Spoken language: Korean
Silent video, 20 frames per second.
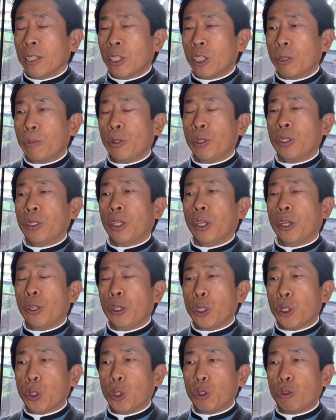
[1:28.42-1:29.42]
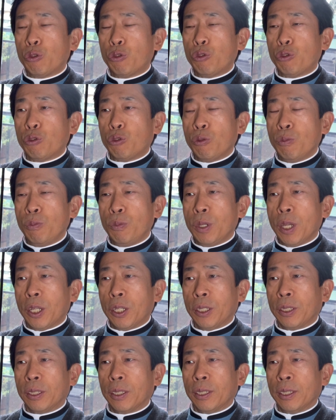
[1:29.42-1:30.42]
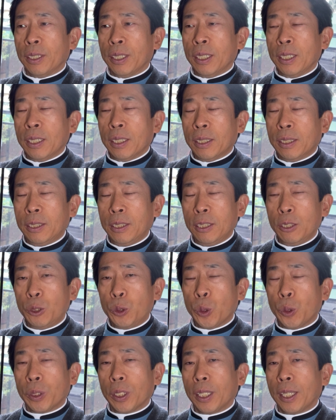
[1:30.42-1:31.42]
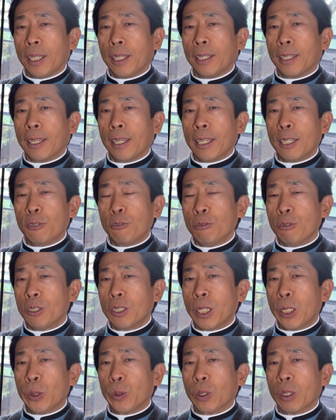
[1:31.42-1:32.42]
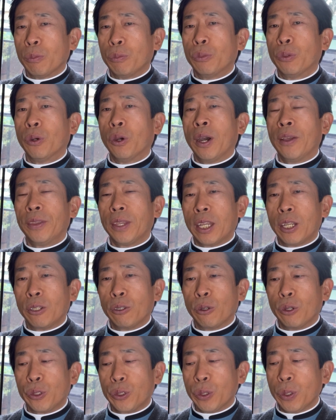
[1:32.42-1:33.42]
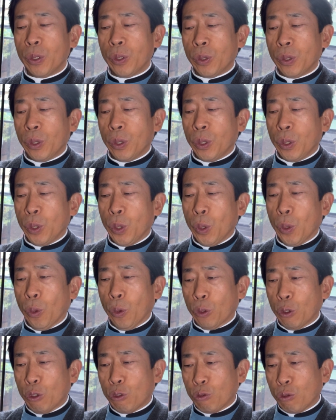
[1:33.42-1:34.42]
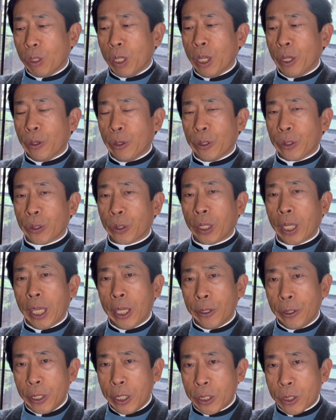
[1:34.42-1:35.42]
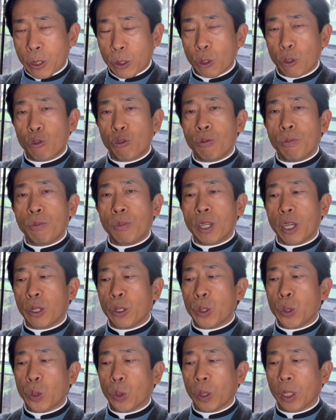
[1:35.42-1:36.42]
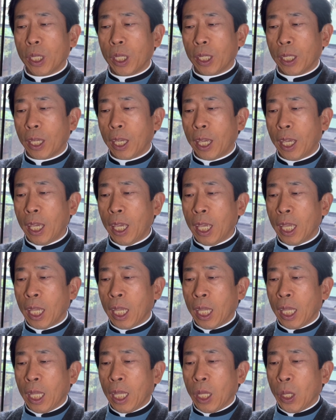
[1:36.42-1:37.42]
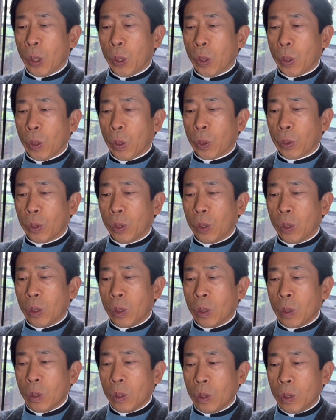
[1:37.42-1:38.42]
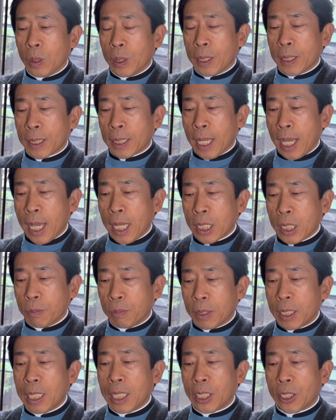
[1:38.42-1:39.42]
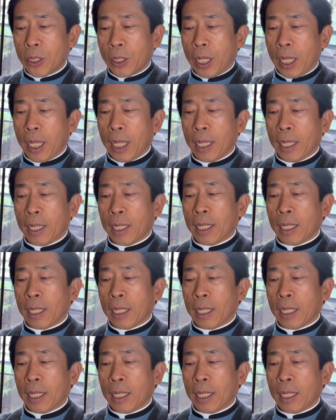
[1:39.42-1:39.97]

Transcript: 그러면 깨어있고 준비하는 그 종에게 충실한 종이 뭐 한다는 거죠? 오늘 중요한 거죠. 깨어있어서 준비하는 종에게 오늘 47절에